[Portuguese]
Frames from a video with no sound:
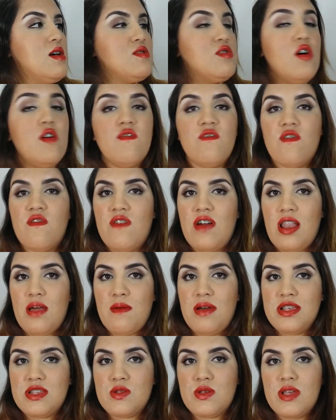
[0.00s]
Não vou
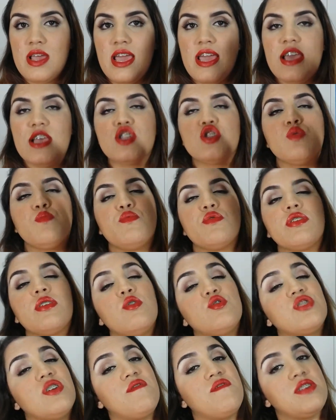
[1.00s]
falar mais do que isso
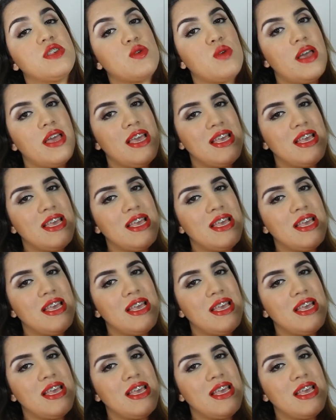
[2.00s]
porque eu já fiz uma